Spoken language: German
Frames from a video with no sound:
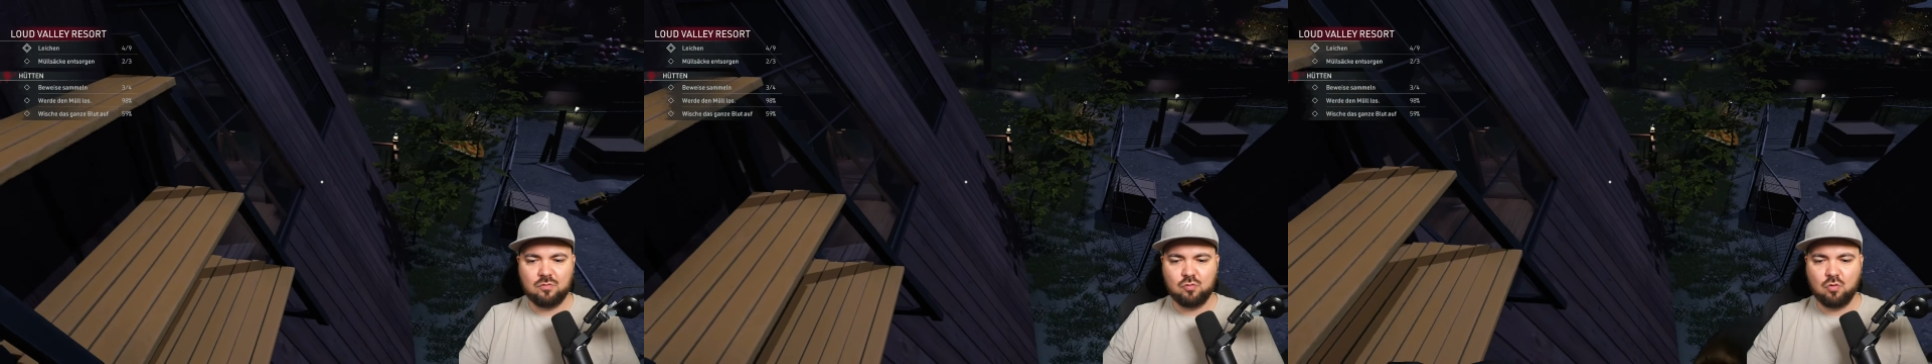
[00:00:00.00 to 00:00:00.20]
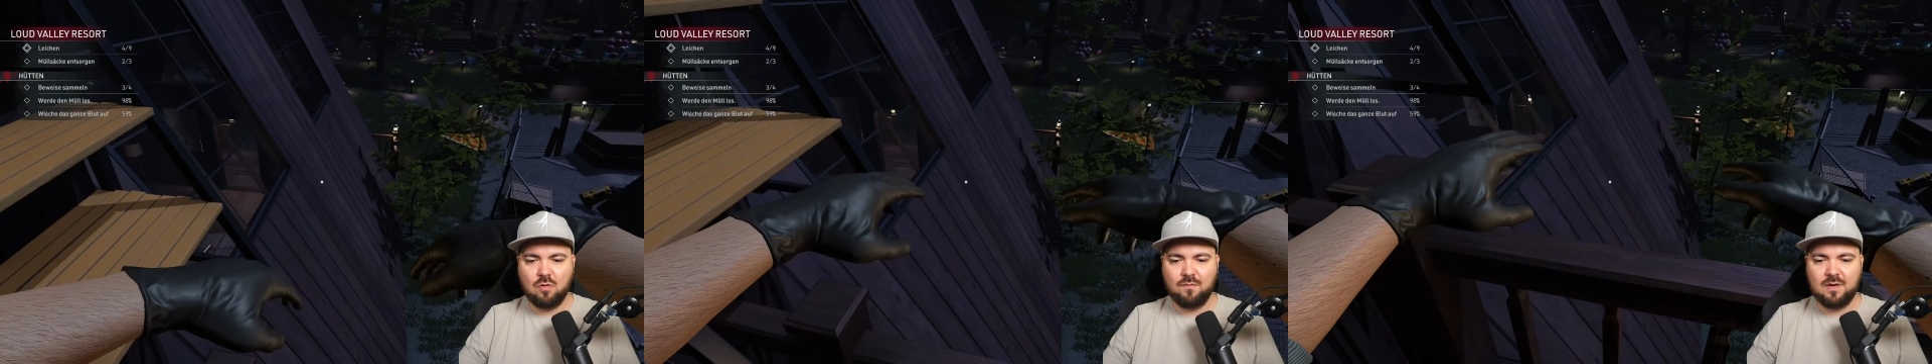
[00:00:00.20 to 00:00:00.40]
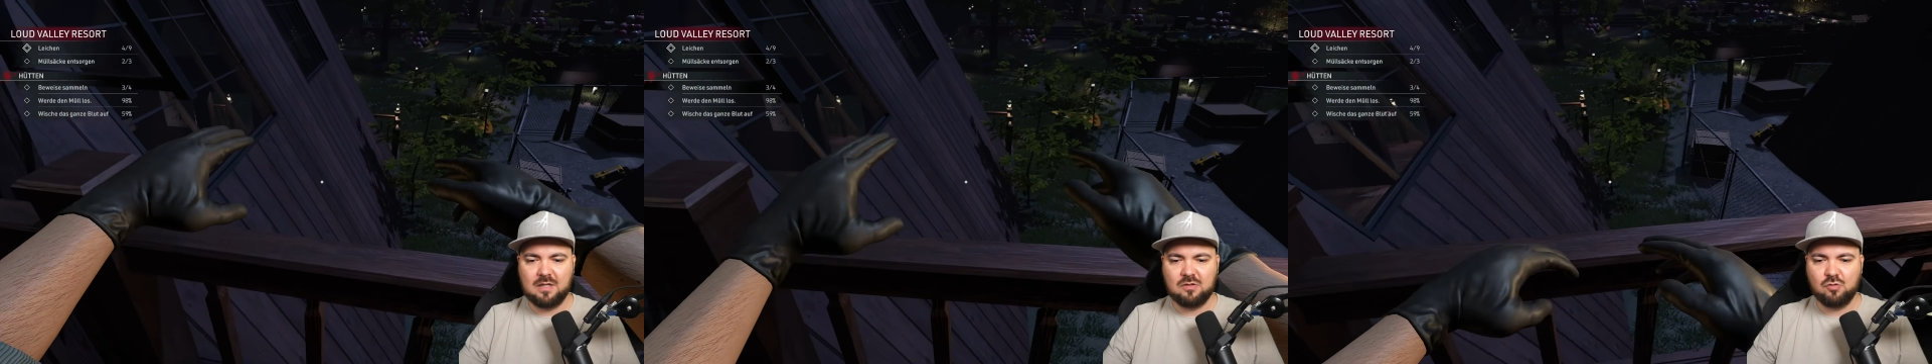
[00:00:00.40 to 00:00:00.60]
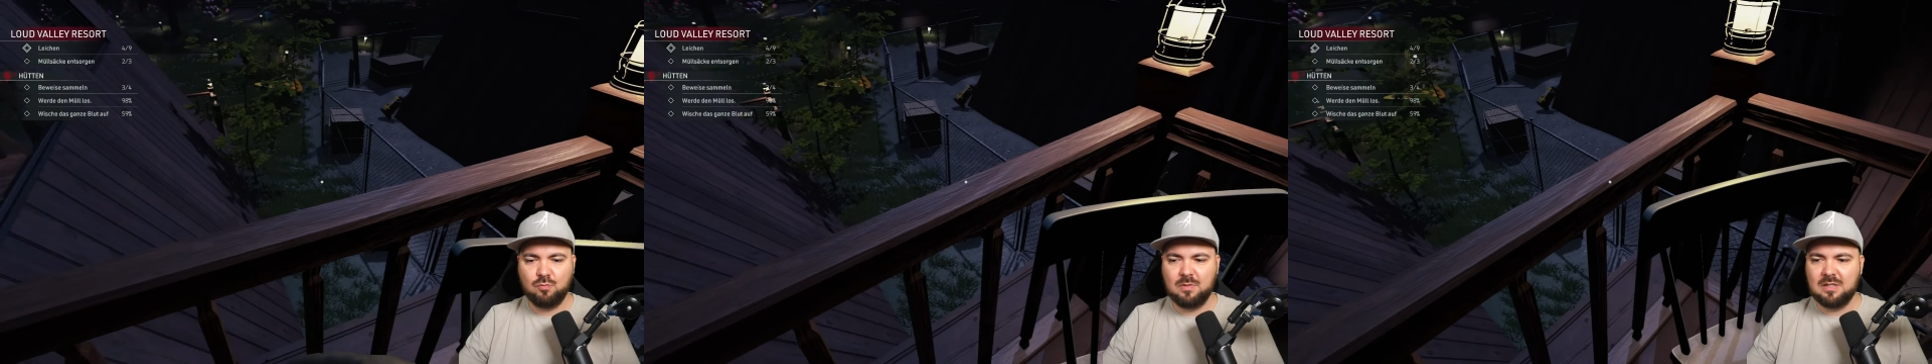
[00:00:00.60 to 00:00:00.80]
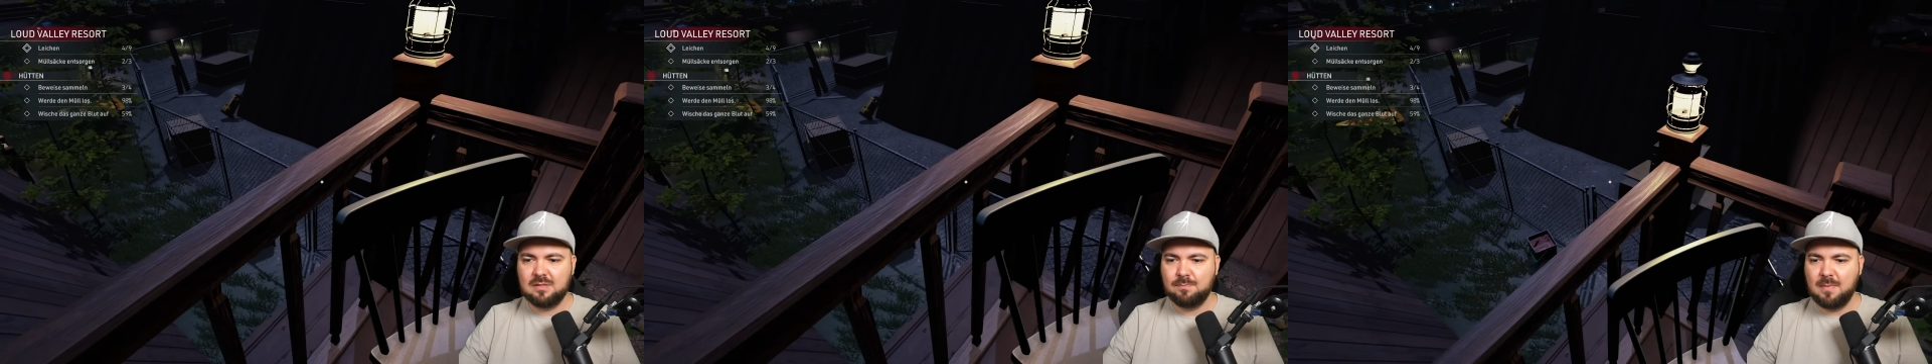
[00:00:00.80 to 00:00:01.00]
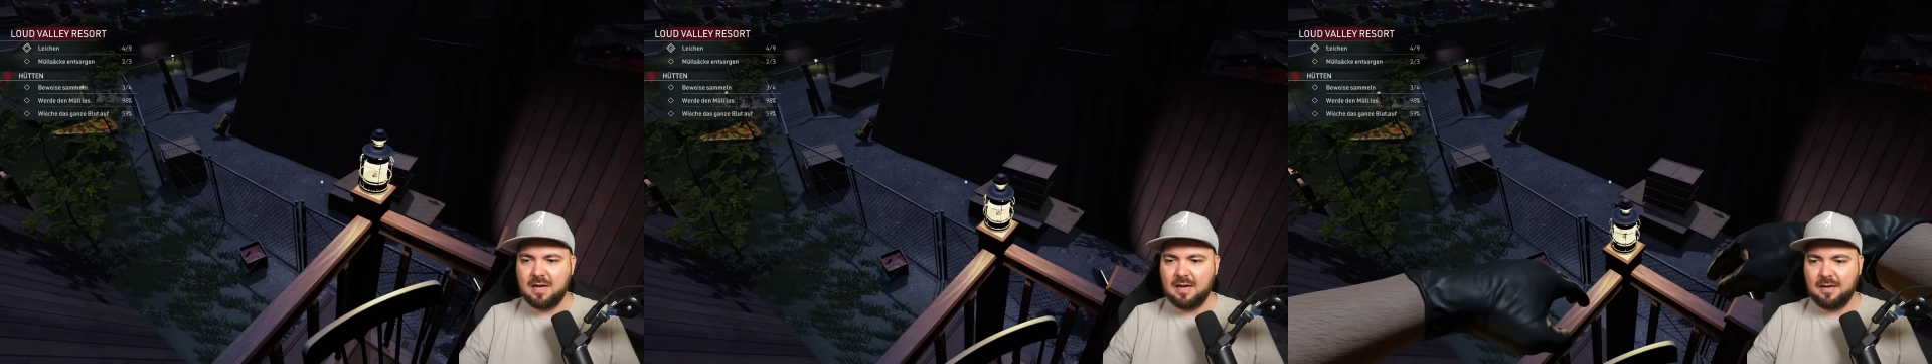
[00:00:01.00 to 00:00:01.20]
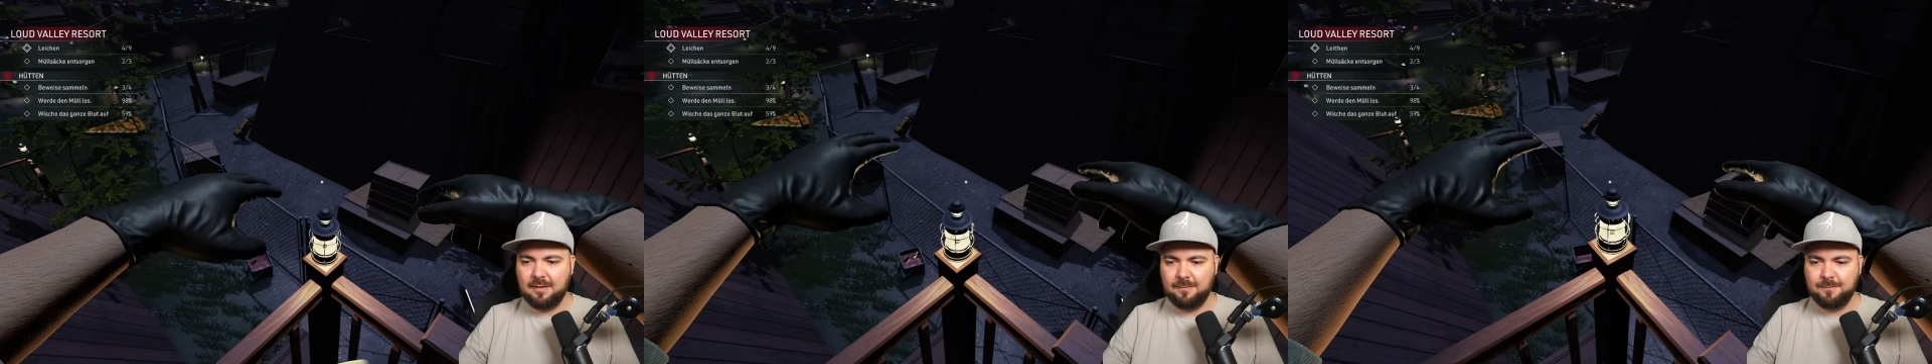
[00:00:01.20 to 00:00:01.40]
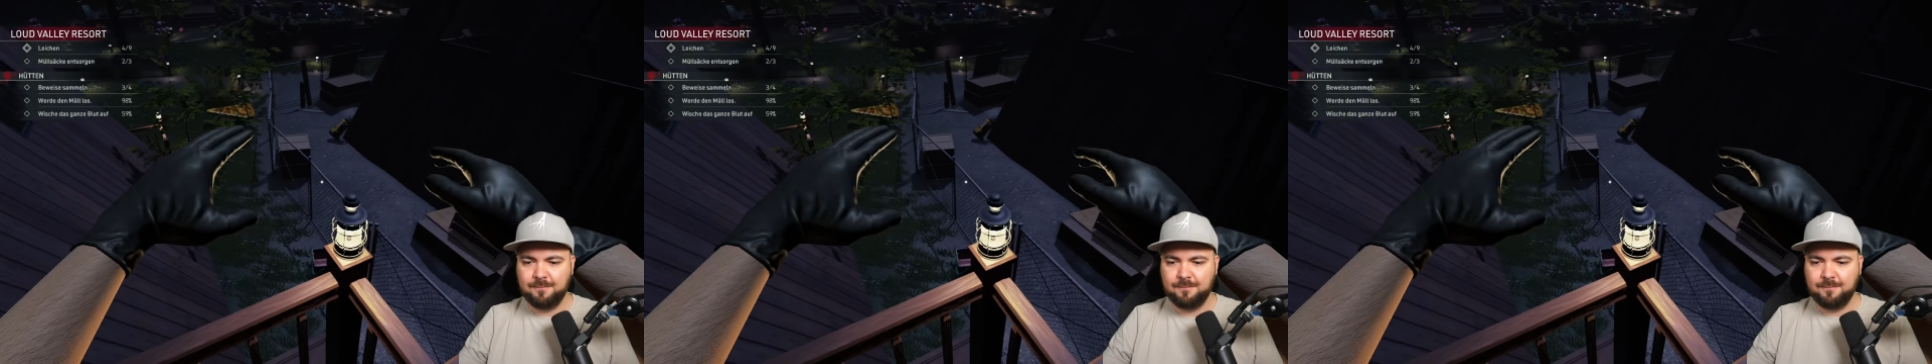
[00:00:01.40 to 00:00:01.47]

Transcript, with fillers: so kommen wir da zumindest mal ran.